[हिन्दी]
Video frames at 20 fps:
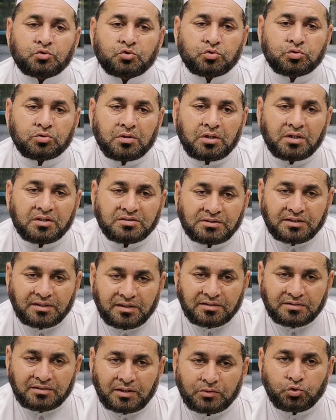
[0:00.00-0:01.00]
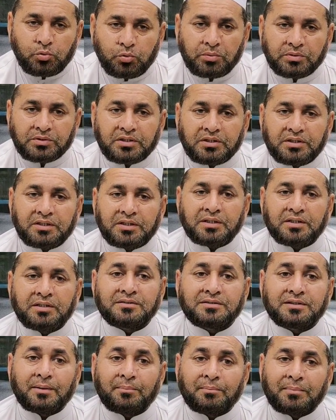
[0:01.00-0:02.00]
कसरत के साथ सोबत की है
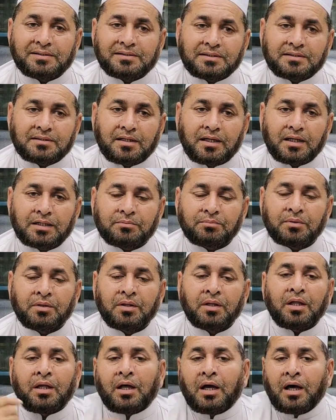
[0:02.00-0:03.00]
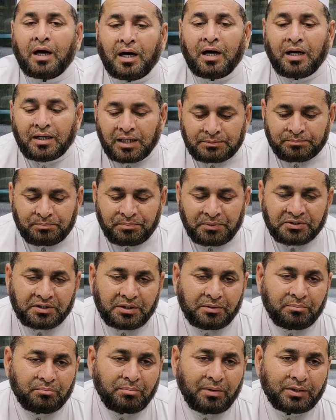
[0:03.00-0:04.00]
या मैंसत की हालत में अगर
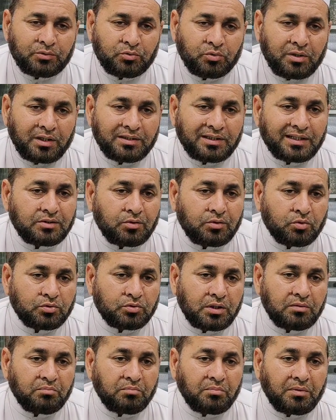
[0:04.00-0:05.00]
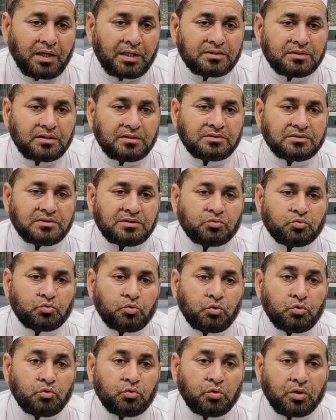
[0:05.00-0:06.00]
पेशेंट बाज़ अवत ऐसा होता है बाज़
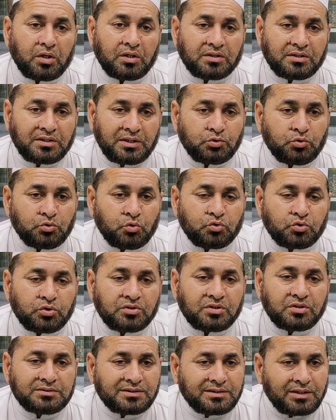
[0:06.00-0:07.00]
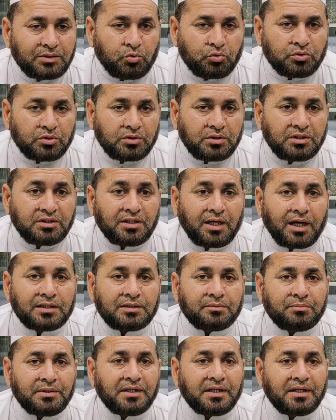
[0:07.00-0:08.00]
उसको वो गलतियाँ जो उससे सरजद हो जाती हैं याद
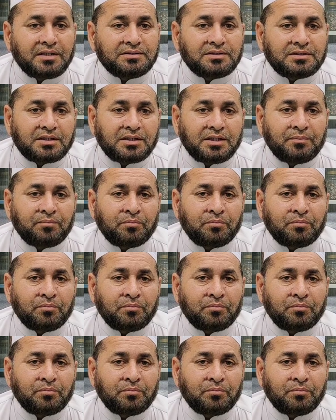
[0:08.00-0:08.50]
भी नहीं रहती